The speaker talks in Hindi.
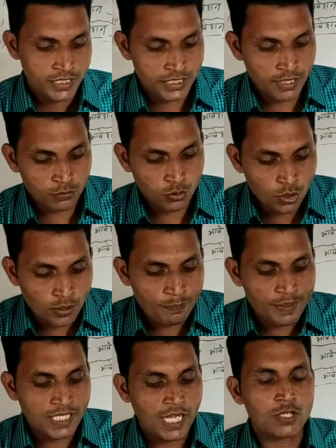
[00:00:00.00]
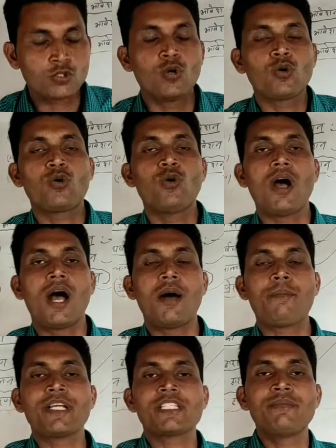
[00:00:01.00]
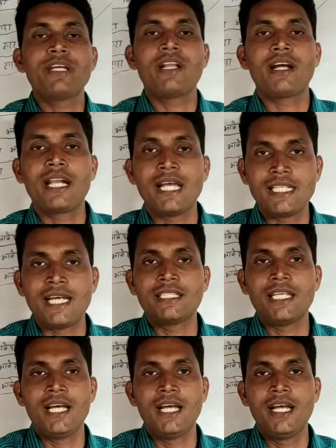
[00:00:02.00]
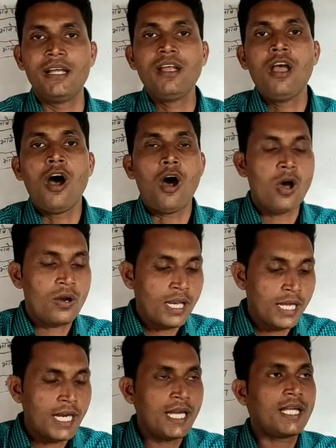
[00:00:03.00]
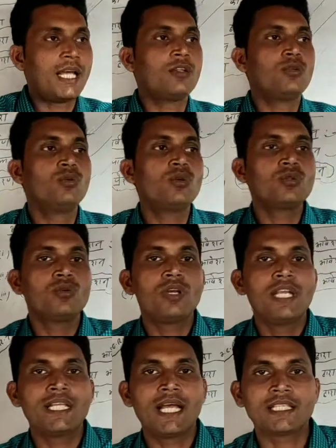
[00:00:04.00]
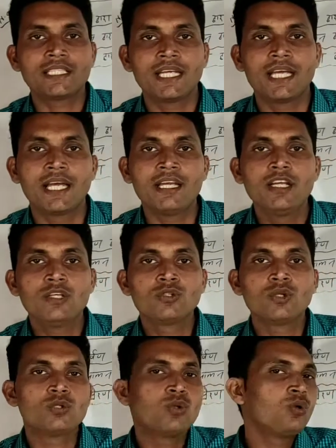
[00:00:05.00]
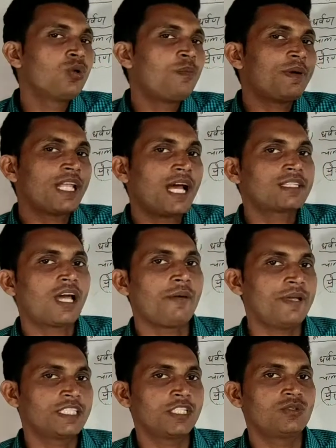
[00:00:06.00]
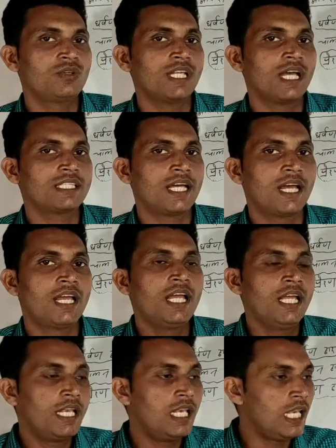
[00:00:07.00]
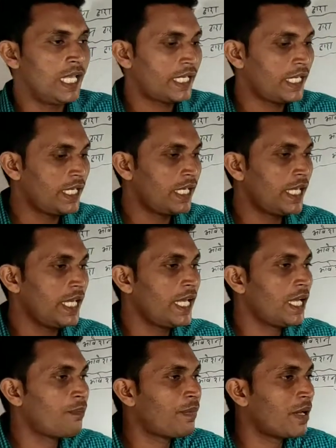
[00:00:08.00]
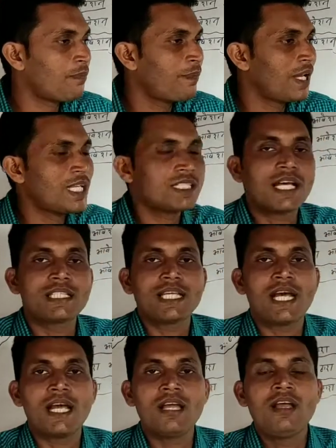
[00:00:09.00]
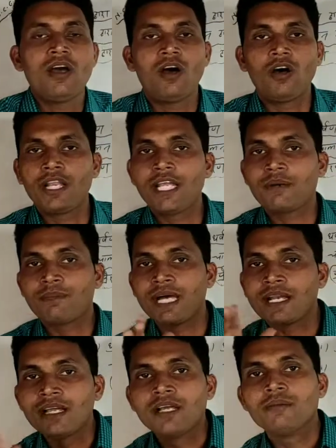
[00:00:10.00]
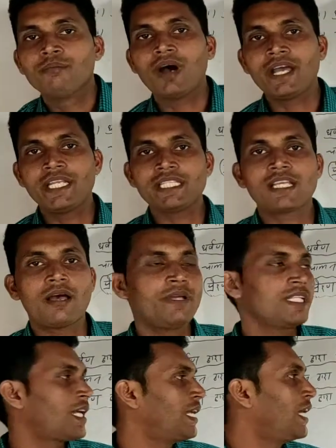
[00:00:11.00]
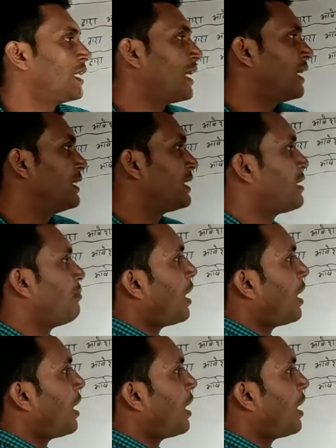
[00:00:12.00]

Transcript: जब दो पदार्थों को आपस में रगड़ा जाता है और रगड़ कर दूर दूर ले जाते हैं तो दोनों पदार्थ आवेशित हो जाता है लेकिन एक पर प्लस आता है और एक पर माइनस आवेश आ जाता है जैसे